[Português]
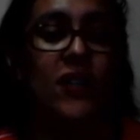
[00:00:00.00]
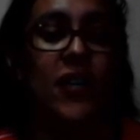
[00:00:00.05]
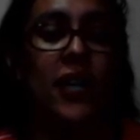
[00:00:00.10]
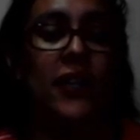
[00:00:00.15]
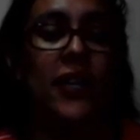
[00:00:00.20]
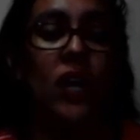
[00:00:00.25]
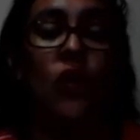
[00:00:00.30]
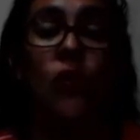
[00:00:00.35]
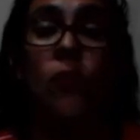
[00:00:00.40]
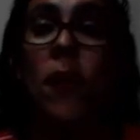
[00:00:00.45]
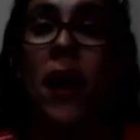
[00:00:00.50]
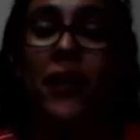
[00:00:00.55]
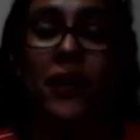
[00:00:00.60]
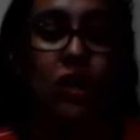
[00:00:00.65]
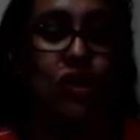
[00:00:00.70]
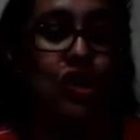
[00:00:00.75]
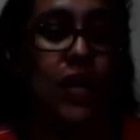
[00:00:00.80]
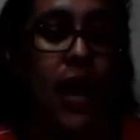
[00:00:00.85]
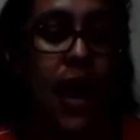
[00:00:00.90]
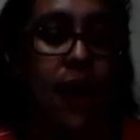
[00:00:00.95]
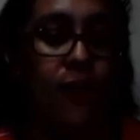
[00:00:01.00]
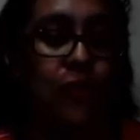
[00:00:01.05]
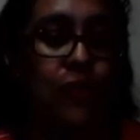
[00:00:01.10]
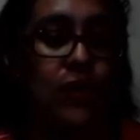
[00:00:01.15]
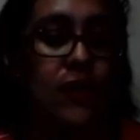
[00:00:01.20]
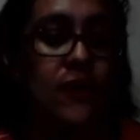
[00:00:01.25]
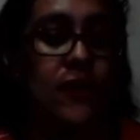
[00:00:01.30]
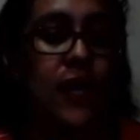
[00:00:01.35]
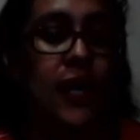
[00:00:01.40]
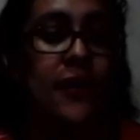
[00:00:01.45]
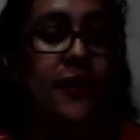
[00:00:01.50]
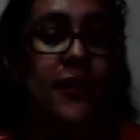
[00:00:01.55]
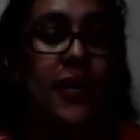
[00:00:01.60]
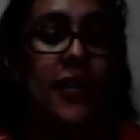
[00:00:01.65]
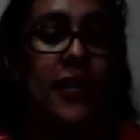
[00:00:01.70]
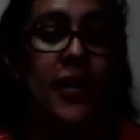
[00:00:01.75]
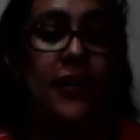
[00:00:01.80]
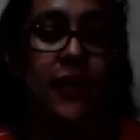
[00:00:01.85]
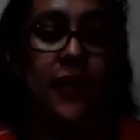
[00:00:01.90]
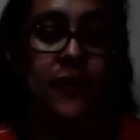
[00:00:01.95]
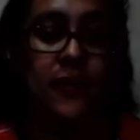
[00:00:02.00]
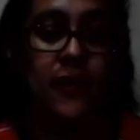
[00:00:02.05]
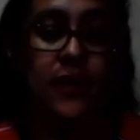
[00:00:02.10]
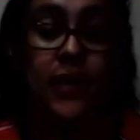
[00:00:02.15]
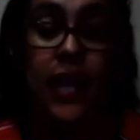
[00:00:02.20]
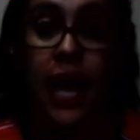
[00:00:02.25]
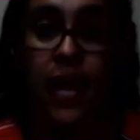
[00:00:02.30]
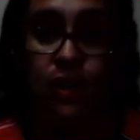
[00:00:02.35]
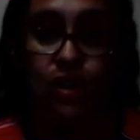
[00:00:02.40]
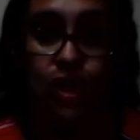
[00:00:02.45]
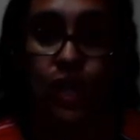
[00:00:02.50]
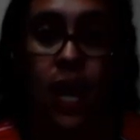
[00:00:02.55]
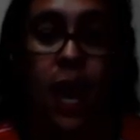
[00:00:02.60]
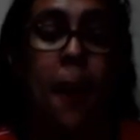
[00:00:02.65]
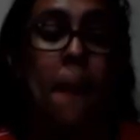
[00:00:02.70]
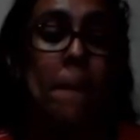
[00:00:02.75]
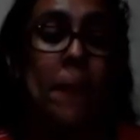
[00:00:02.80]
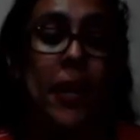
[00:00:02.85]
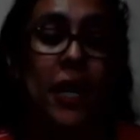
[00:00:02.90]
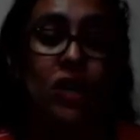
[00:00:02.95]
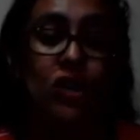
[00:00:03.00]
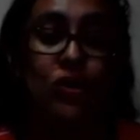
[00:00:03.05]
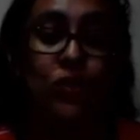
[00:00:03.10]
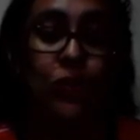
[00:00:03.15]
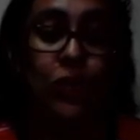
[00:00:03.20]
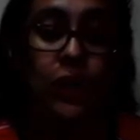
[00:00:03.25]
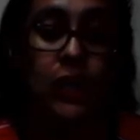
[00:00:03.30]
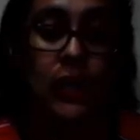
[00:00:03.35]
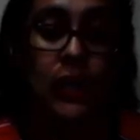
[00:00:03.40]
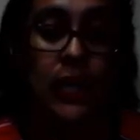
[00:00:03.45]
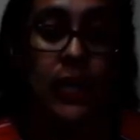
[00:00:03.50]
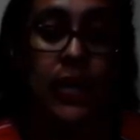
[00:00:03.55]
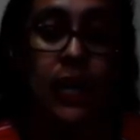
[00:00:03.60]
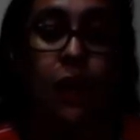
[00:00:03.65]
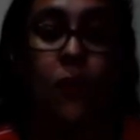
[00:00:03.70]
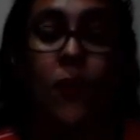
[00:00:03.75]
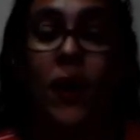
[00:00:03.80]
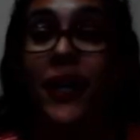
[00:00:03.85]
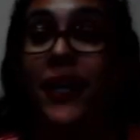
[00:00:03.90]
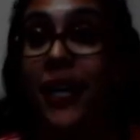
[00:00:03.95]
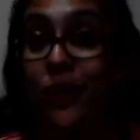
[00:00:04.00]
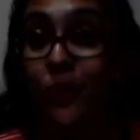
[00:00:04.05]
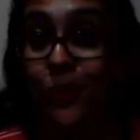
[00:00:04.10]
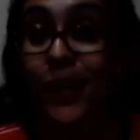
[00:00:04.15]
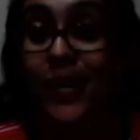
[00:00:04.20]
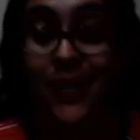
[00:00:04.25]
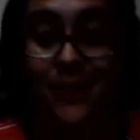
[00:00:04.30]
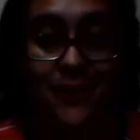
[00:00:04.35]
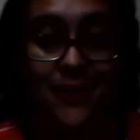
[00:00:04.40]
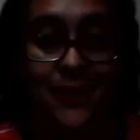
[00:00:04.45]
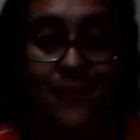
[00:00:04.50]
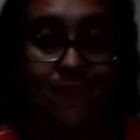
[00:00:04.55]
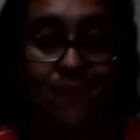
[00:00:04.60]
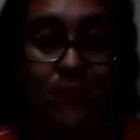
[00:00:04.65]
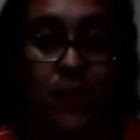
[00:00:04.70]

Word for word: e a derrubada de árvores sem necessidade, prejudicam a natureza.